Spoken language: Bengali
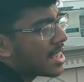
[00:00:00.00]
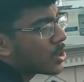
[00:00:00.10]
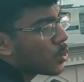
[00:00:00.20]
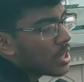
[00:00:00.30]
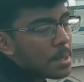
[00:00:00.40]
এই
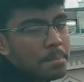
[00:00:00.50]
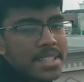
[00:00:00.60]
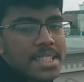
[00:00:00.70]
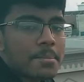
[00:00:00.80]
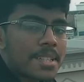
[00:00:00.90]
স্কুলের
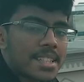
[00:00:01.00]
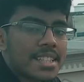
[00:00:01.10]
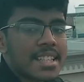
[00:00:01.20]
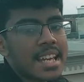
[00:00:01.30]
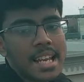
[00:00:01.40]
পিচ্ছি পিচ্ছি
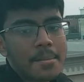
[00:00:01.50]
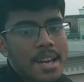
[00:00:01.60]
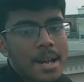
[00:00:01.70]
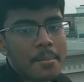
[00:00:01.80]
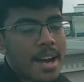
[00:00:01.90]

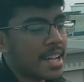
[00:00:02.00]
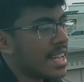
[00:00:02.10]
ছেলেমেয়েরা ভাই